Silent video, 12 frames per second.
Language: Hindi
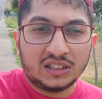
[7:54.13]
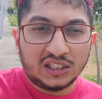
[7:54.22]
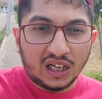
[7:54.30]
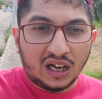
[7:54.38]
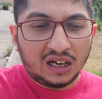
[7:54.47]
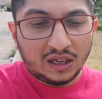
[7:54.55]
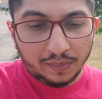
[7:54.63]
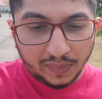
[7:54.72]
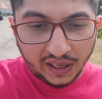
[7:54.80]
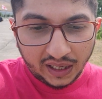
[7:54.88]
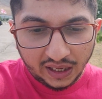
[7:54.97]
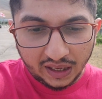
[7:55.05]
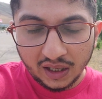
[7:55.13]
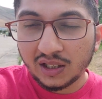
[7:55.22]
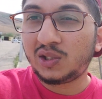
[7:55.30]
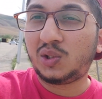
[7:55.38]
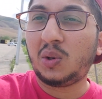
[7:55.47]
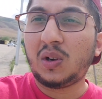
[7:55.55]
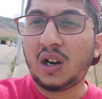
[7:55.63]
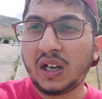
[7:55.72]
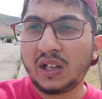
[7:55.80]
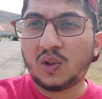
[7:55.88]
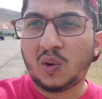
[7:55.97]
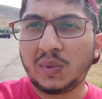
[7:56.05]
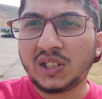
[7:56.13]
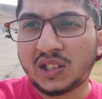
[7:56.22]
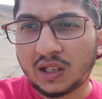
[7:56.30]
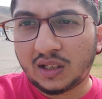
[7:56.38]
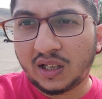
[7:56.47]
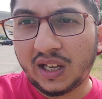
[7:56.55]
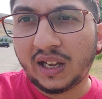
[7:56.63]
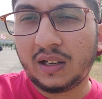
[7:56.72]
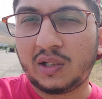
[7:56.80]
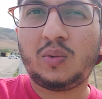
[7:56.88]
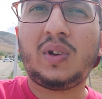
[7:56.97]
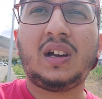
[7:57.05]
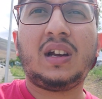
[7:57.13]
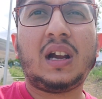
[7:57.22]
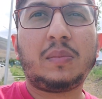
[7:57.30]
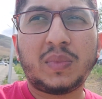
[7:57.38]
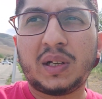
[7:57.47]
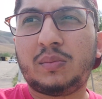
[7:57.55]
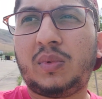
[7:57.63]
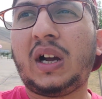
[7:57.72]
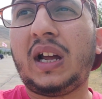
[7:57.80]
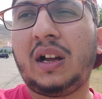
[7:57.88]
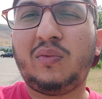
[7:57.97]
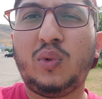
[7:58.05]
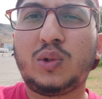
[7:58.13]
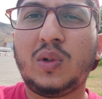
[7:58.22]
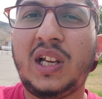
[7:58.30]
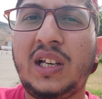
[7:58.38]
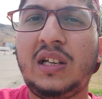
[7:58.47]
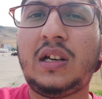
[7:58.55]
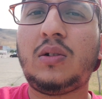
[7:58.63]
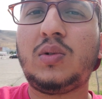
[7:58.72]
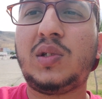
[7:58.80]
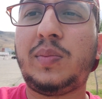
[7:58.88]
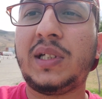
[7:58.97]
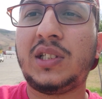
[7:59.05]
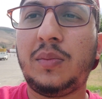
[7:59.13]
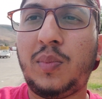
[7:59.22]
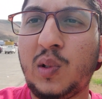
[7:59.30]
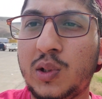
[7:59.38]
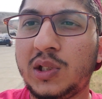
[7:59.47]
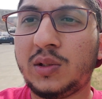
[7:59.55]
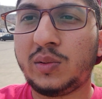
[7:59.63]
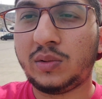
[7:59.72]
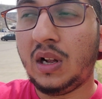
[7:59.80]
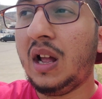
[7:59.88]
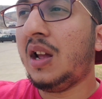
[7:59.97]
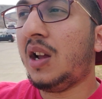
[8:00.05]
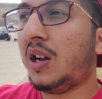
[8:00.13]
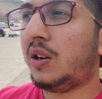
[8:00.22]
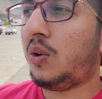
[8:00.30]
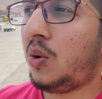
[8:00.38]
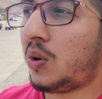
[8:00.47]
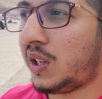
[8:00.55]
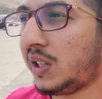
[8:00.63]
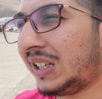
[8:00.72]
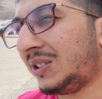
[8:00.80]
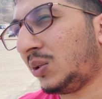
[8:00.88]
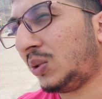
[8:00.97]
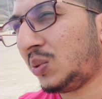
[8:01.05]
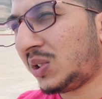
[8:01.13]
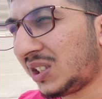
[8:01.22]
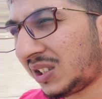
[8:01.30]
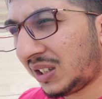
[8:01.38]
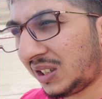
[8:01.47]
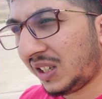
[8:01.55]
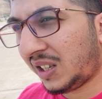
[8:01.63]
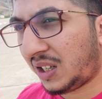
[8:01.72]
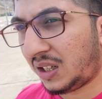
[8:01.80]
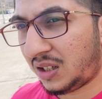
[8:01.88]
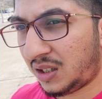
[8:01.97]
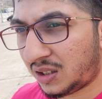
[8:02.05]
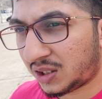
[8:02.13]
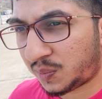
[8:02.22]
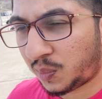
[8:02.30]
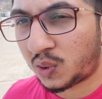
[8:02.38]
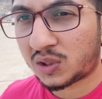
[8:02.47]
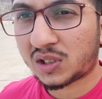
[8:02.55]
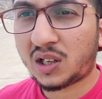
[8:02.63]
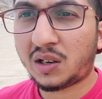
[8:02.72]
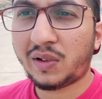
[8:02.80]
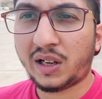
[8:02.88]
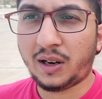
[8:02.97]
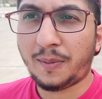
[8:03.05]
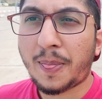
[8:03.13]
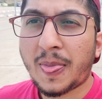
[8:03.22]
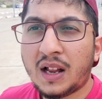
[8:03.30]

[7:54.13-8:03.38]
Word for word: जहाँ पे जो गाड़ी कॉमन चल रही है क्योंकि अगर आपने वो तो लेनी ना कोई स्पेशल पोर्श हो गई है जो दूसरी चलती हैं यार स्पोर्ट्स कार वगैरह